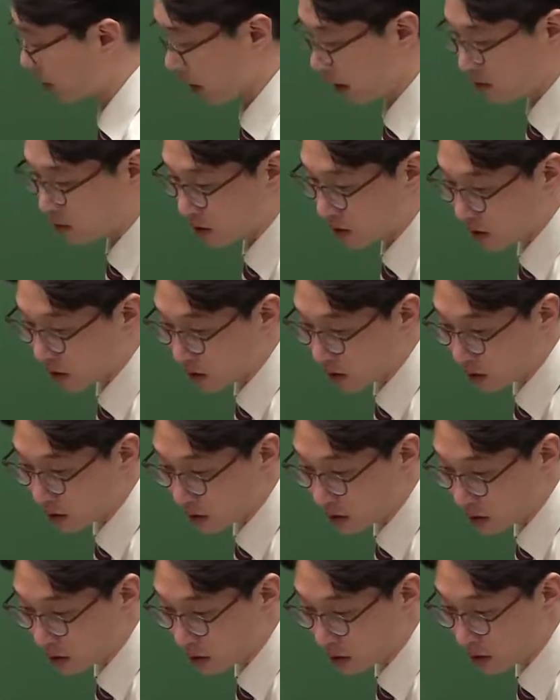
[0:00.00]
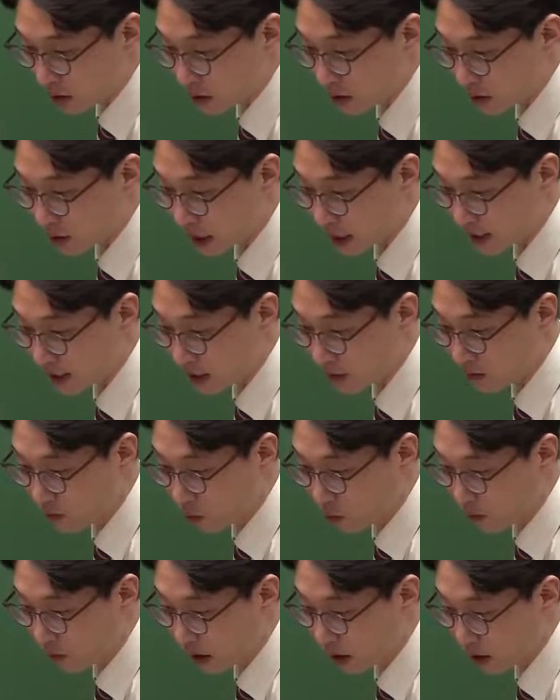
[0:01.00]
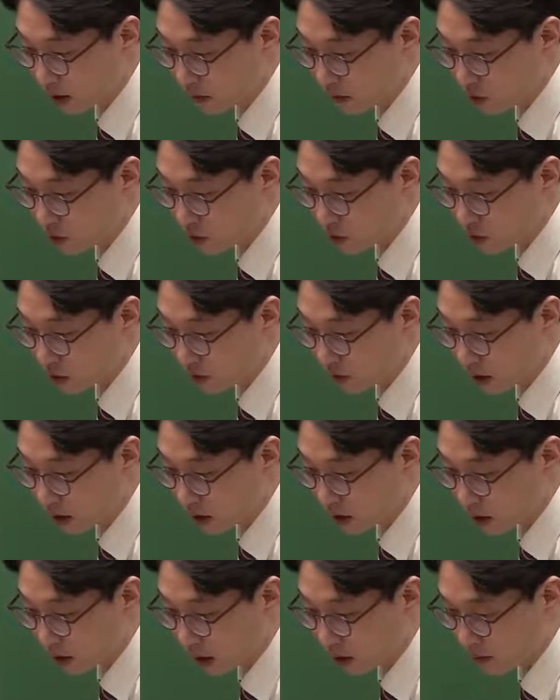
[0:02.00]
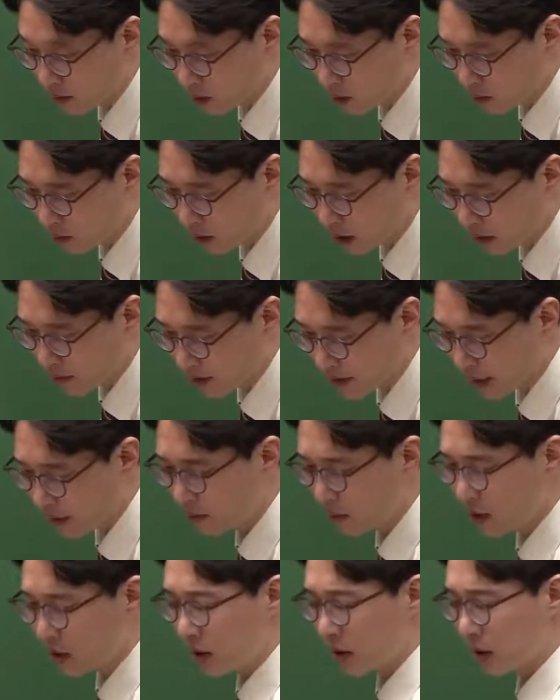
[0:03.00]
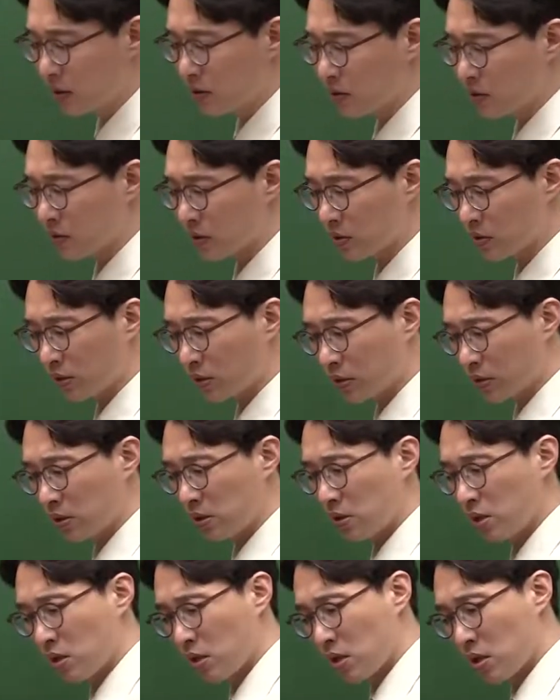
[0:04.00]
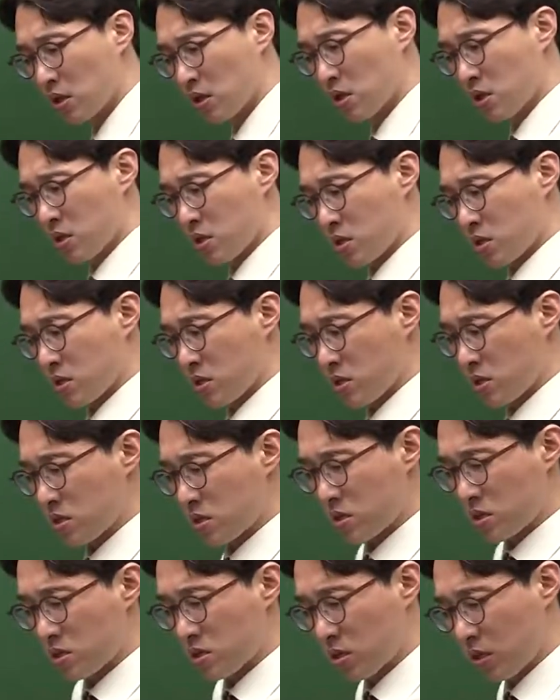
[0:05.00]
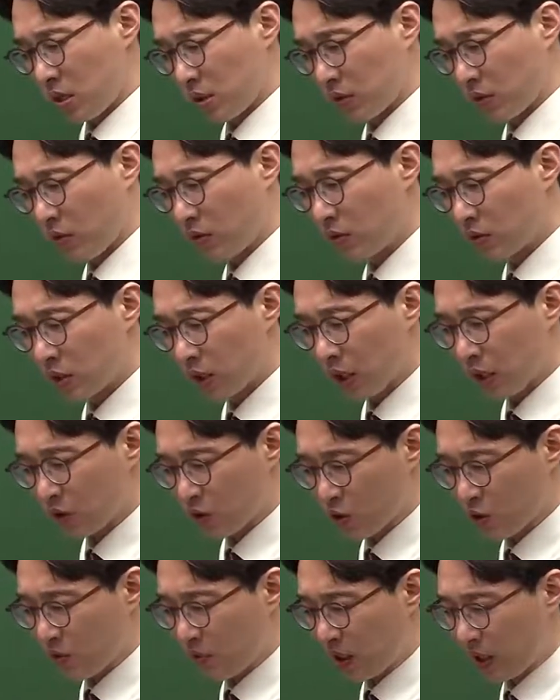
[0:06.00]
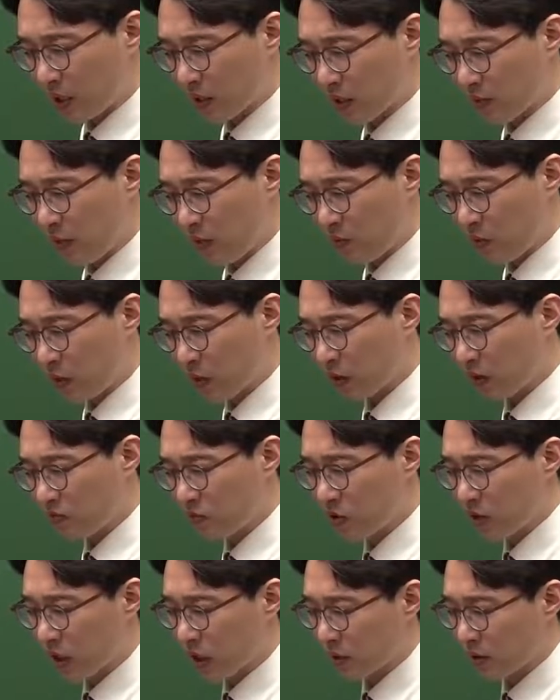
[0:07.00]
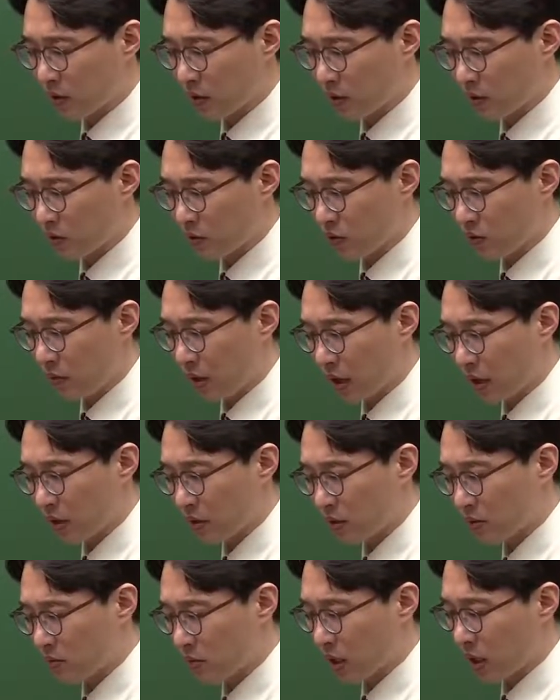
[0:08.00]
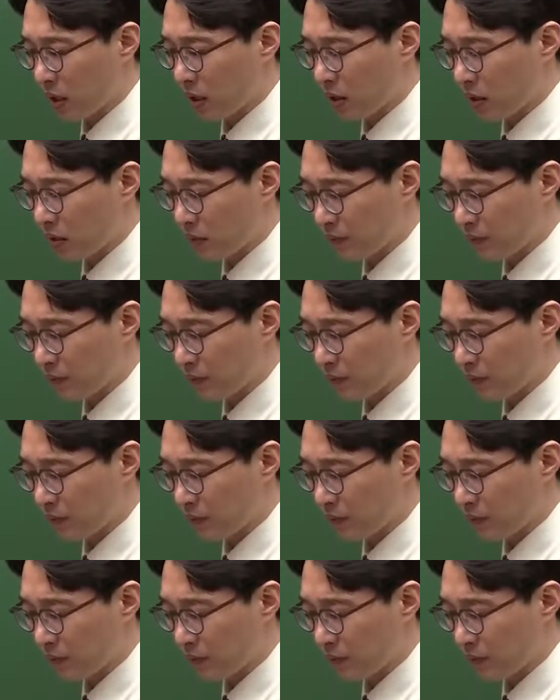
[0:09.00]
답은 자산 5만 원, 부채 5만 원, 답은 동그라미 3번 되겠죠. 그렇죠? 음. 그래서 이건 제가 정규반에서 이미 풀었던 문제라서 조금 빨리 했습니다.